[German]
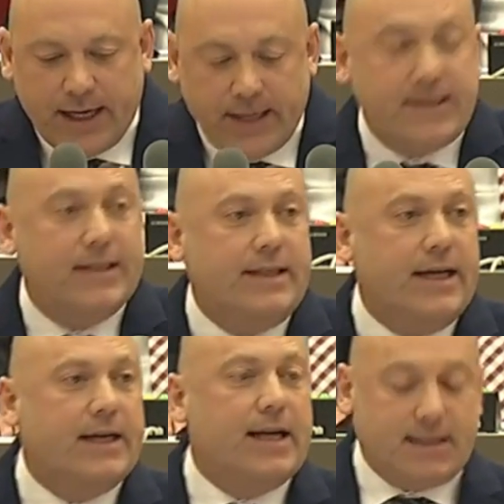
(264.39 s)
Ich
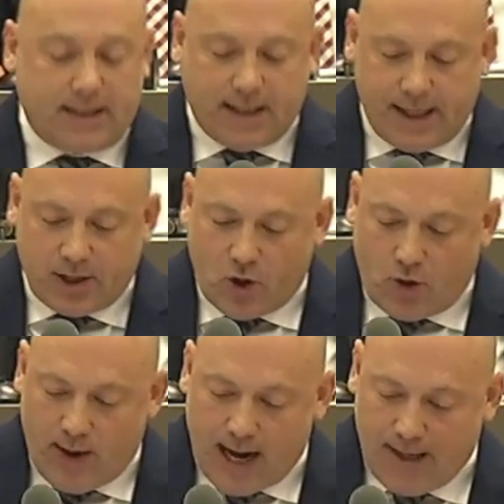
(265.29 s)
zitiere das Gericht noch
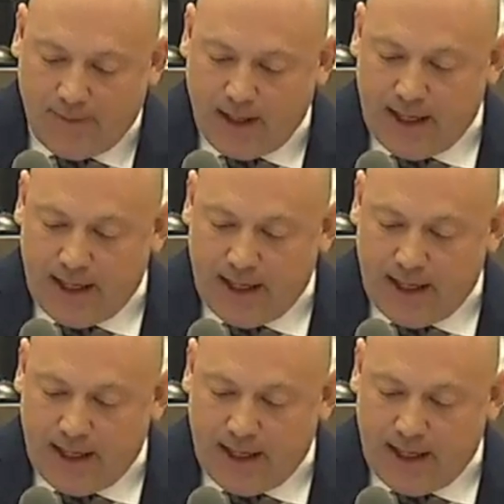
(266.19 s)
einmal.